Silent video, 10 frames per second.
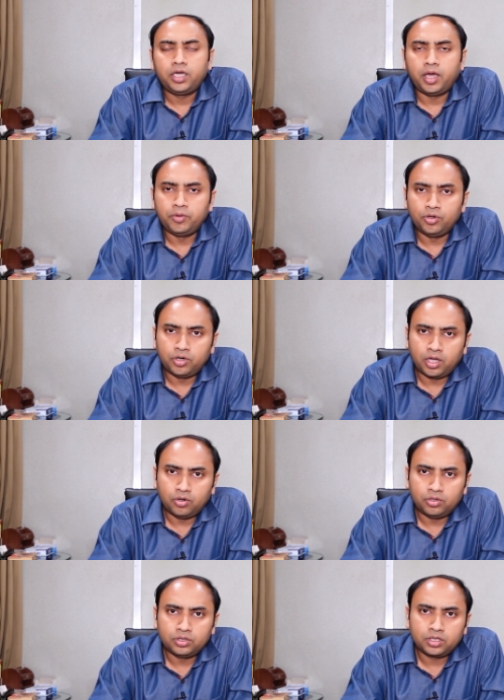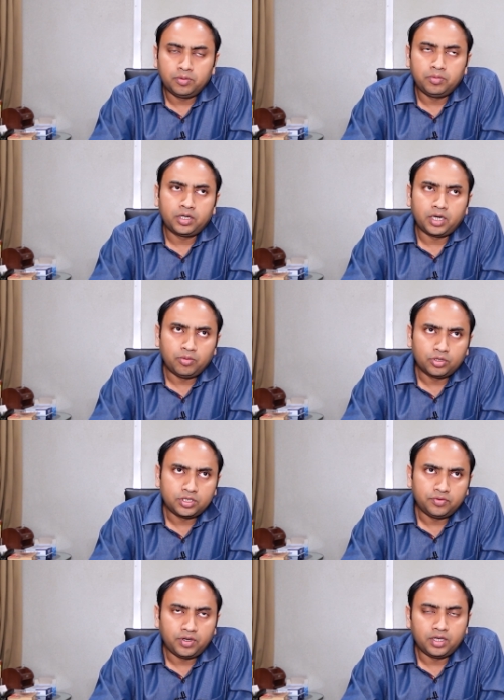অ্যামিওডারন কিংবা
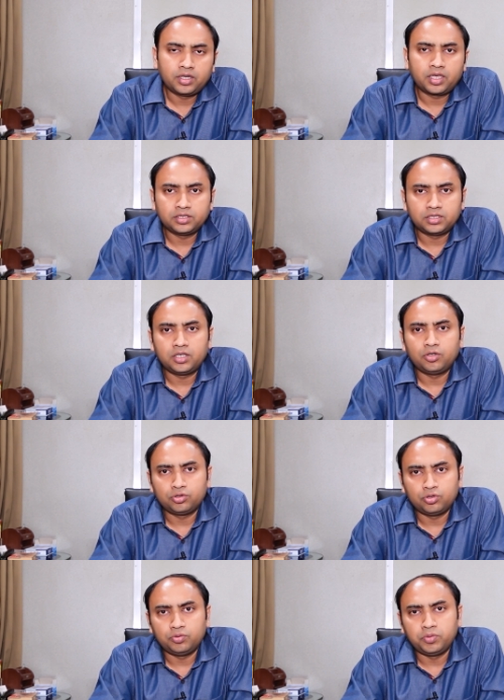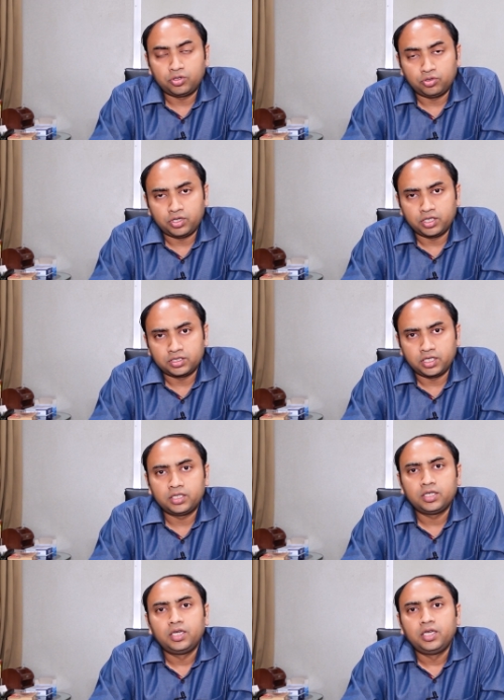ট্যামক্সিফেন ক্যান্সারের ওষুধ
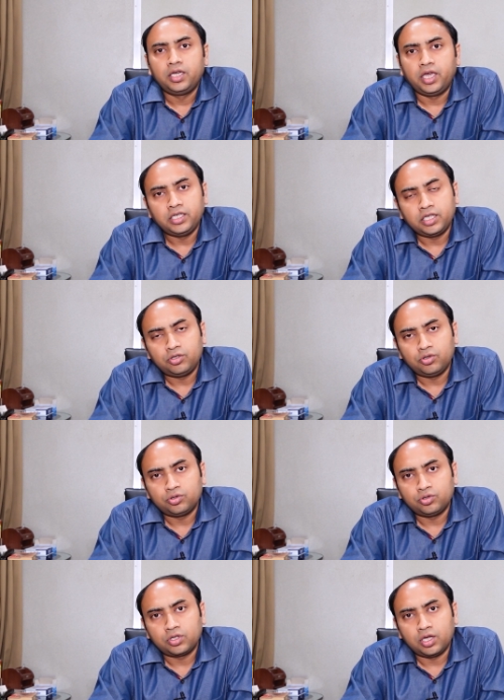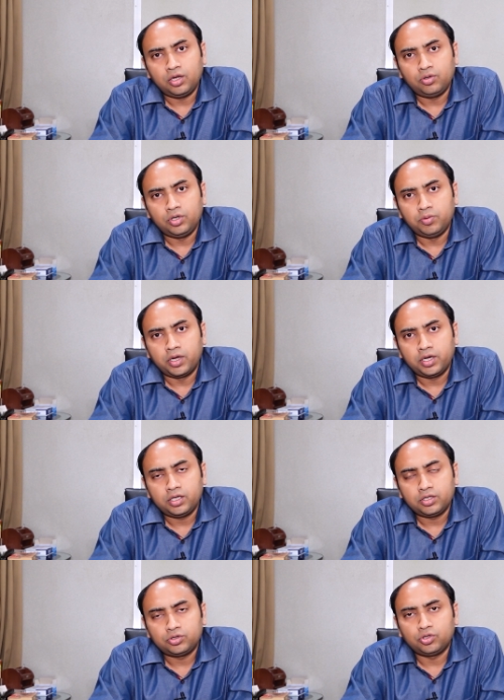মেথোট্রেক্সেট এই জাতীয় ওষুধ খেলেও লিভারে
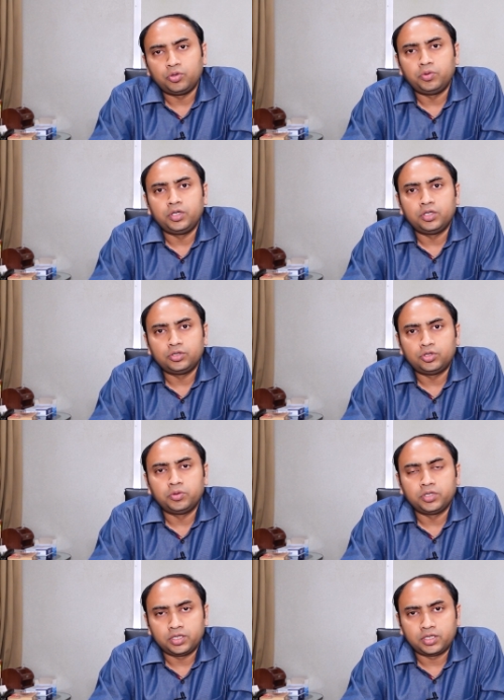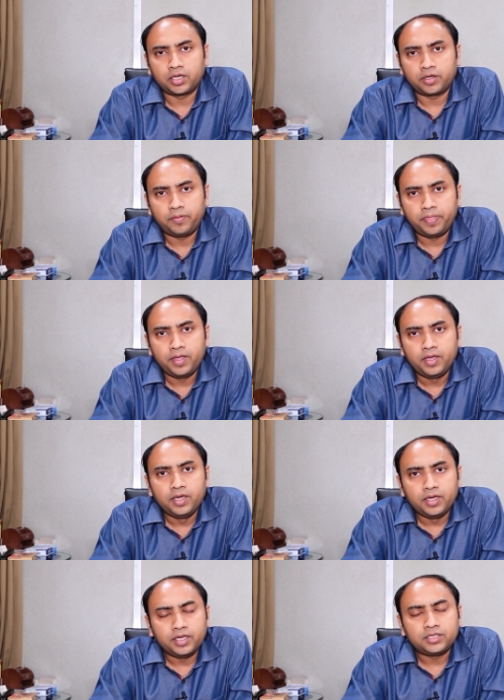চর্বি জমে যেতে থাকে
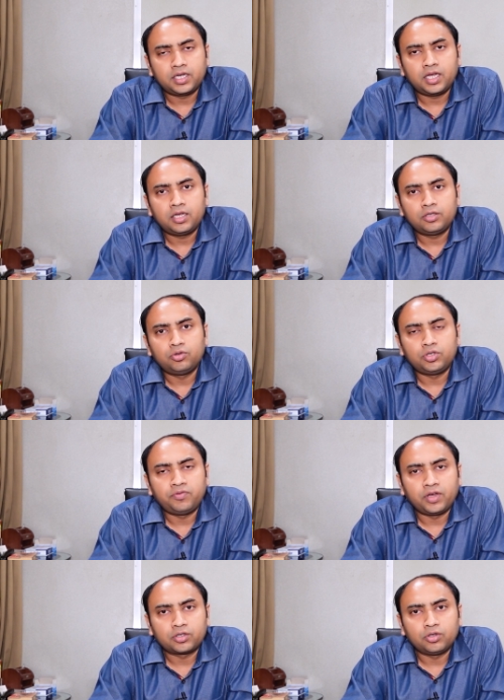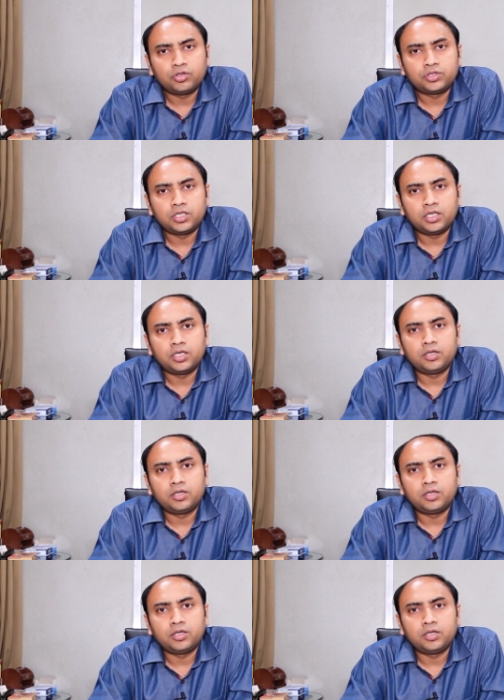এছাড়া দুটি ফ্যাক্টর হচ্ছে